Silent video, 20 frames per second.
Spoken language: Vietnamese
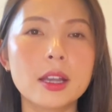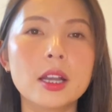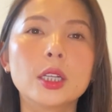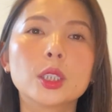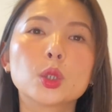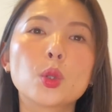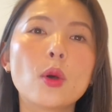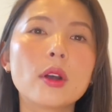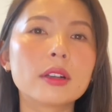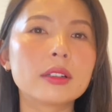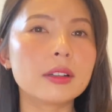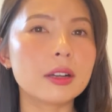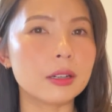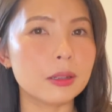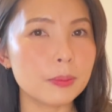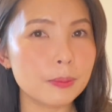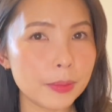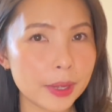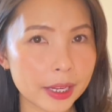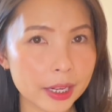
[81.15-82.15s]
Thuật ngữ
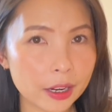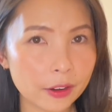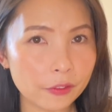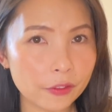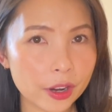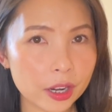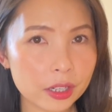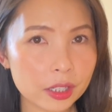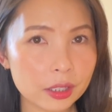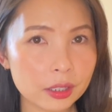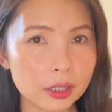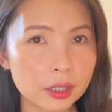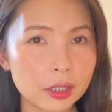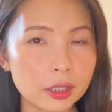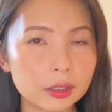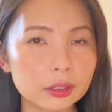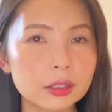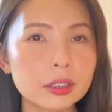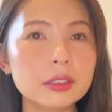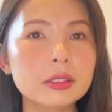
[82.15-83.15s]
Metaverse
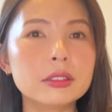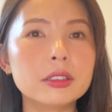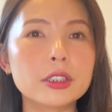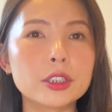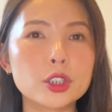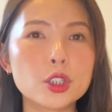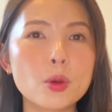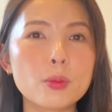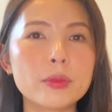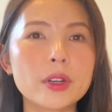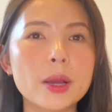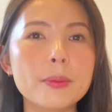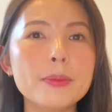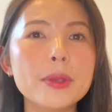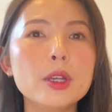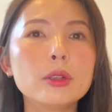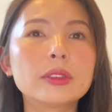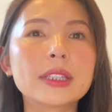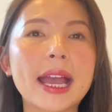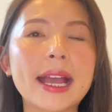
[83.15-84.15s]
thường được dùng để
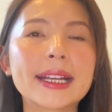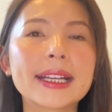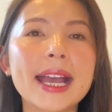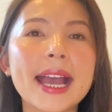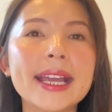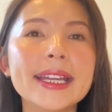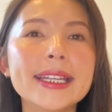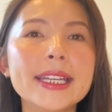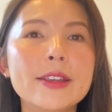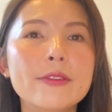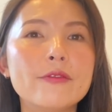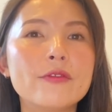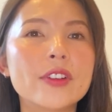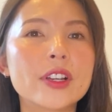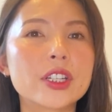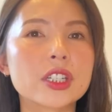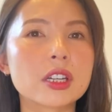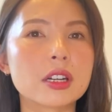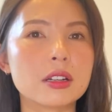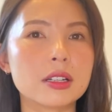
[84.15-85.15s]
miêu tả khái niệm về
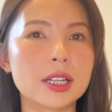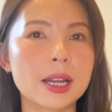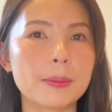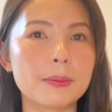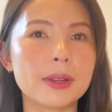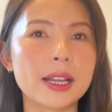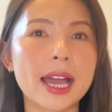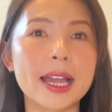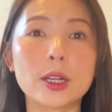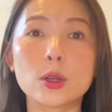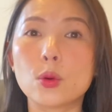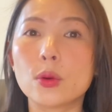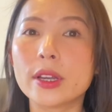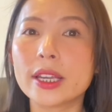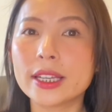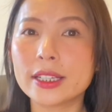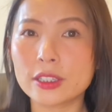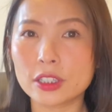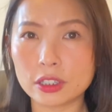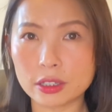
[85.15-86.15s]
sự lặp lại của
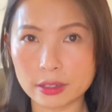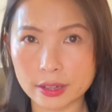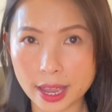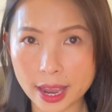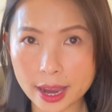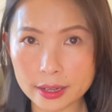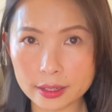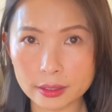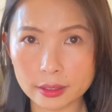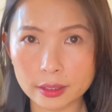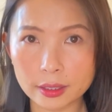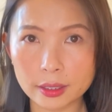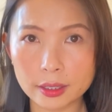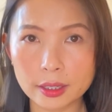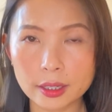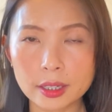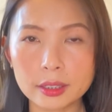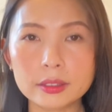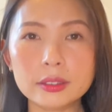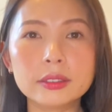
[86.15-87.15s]
Internet,
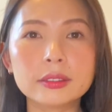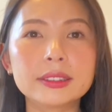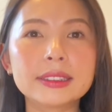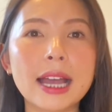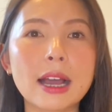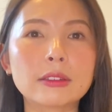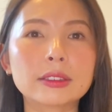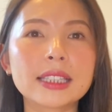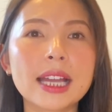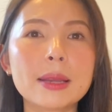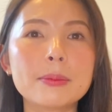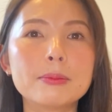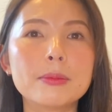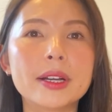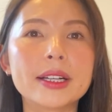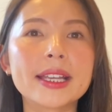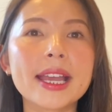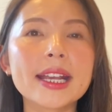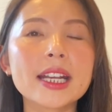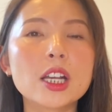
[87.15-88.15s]
được tạo thành bởi
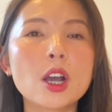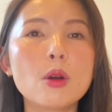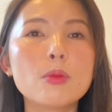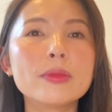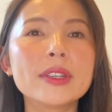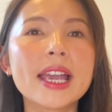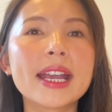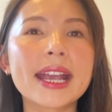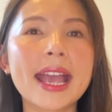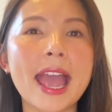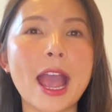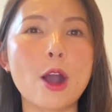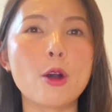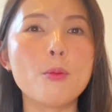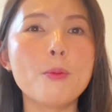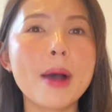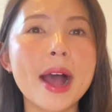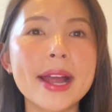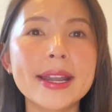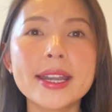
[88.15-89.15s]
các không gian ảo
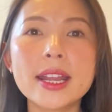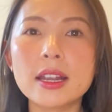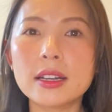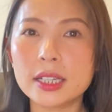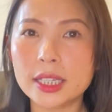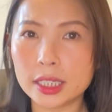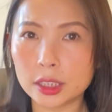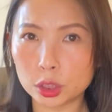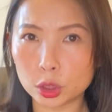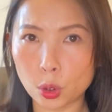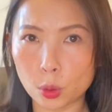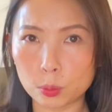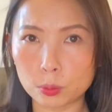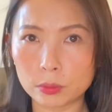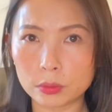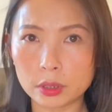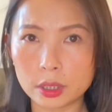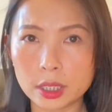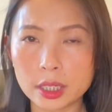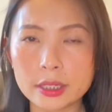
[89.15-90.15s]
3D liên tục,
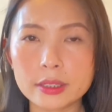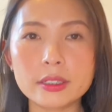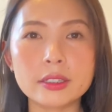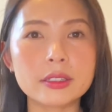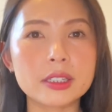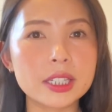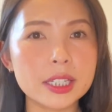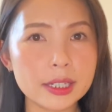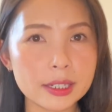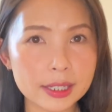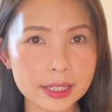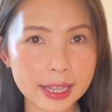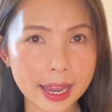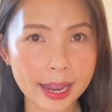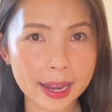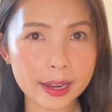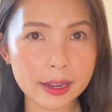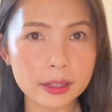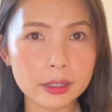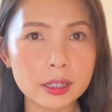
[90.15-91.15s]
được chia
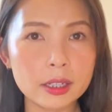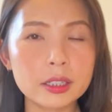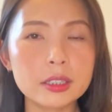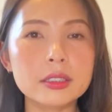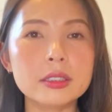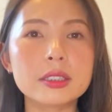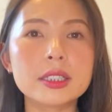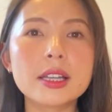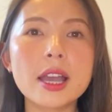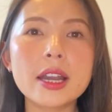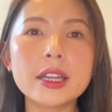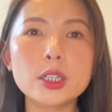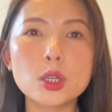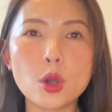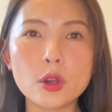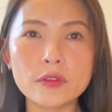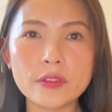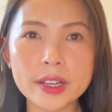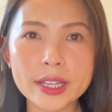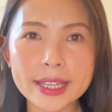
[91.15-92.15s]
sẻ, được kết
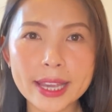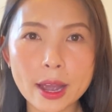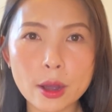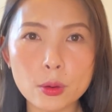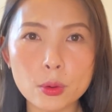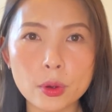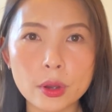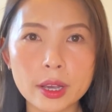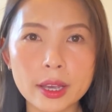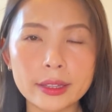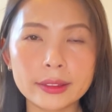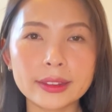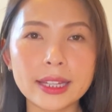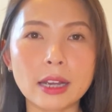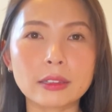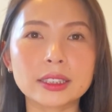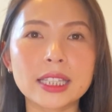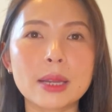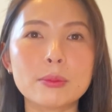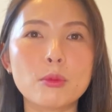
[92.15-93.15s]
nối với nhau,
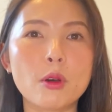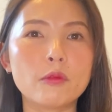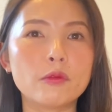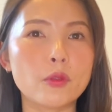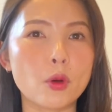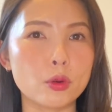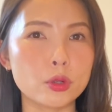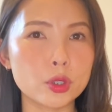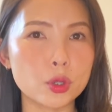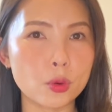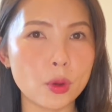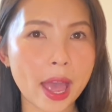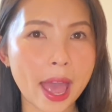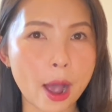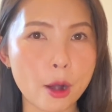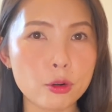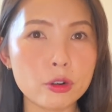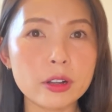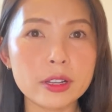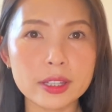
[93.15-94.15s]
tạo thành một vũ trụ
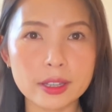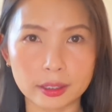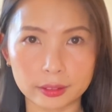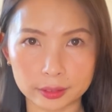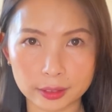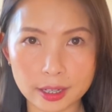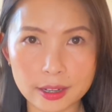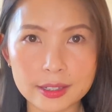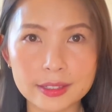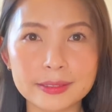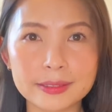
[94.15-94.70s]
ảo có nhận thức.